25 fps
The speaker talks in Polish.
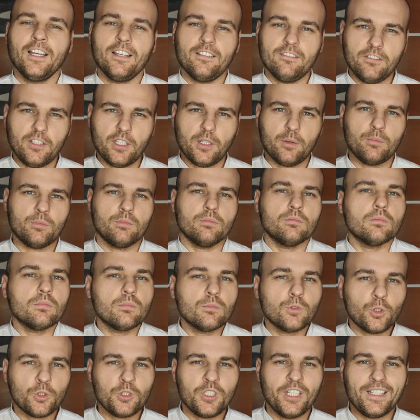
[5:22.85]
Wiem,
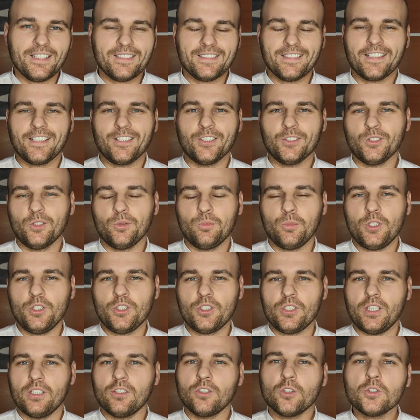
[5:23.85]
to nie jest
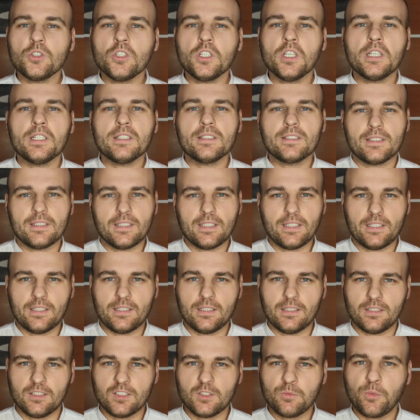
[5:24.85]
ekonomiczne, to nie jest
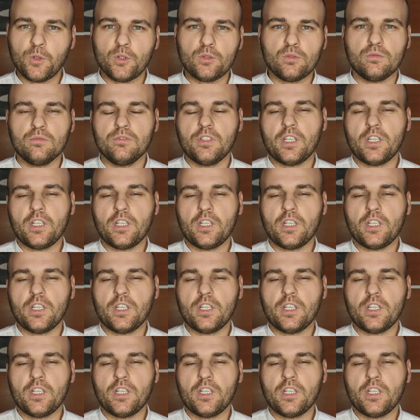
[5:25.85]
ten sposób,